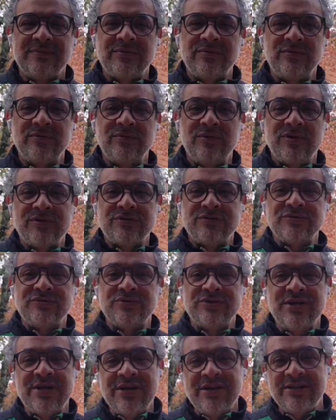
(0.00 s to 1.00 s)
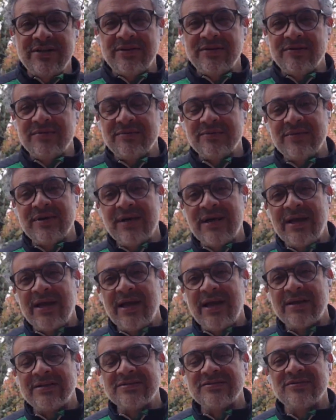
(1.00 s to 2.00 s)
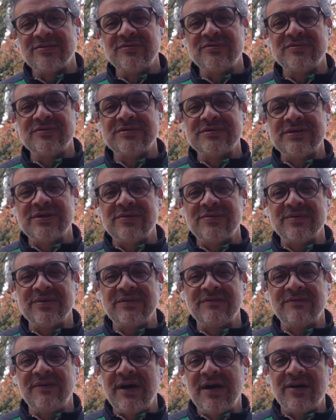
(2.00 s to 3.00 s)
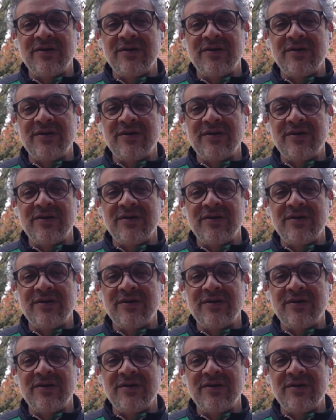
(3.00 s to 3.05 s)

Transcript: do nosso jeito é a solução que vai